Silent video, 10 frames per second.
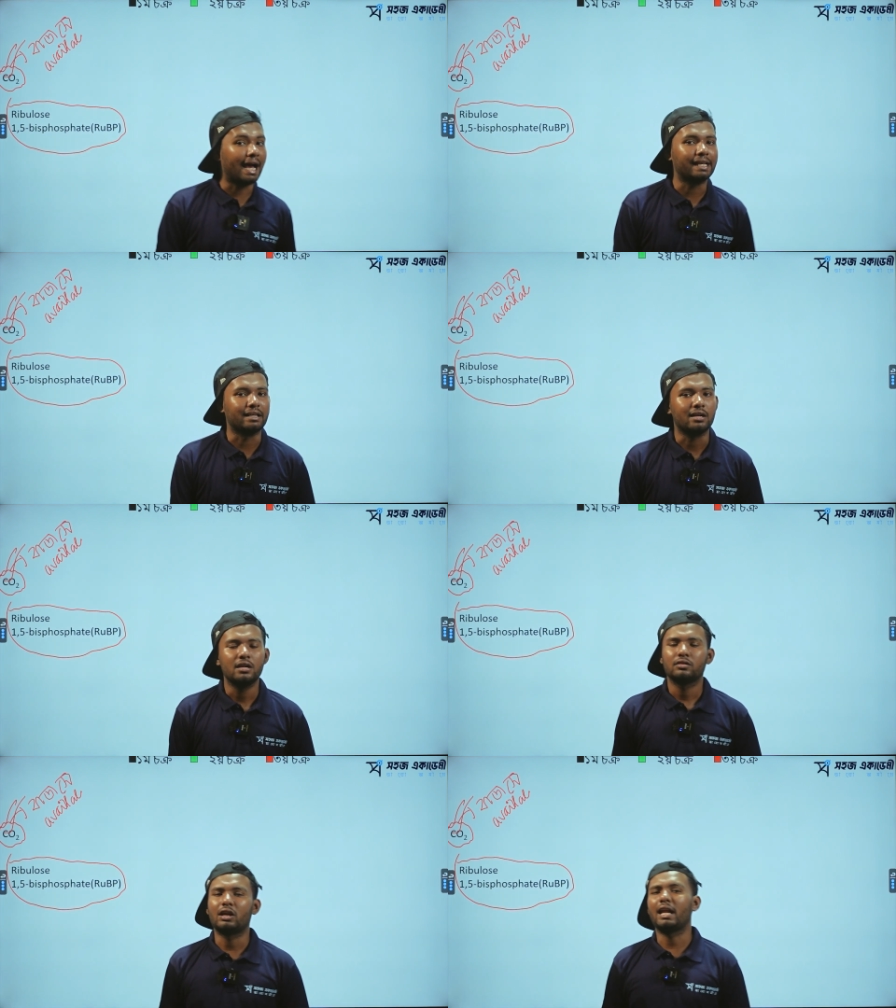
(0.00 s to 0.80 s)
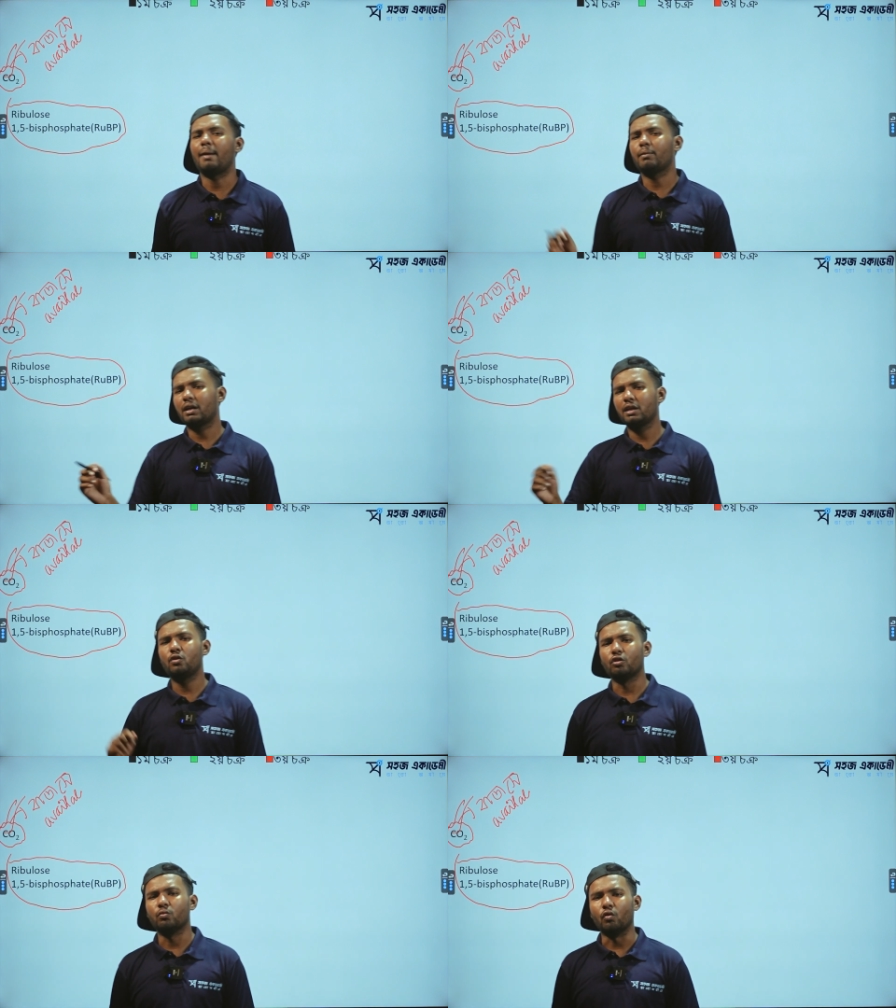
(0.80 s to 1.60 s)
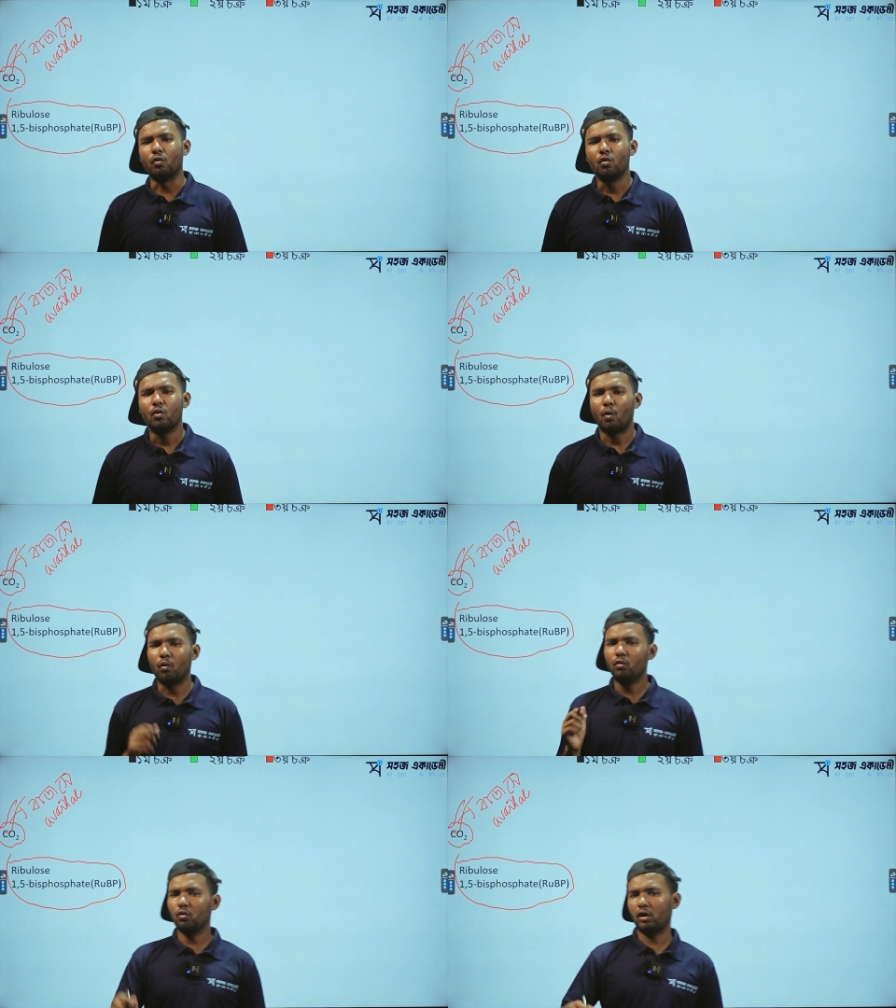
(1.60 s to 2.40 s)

নাই তাহলে আমরা কি করব। অন্য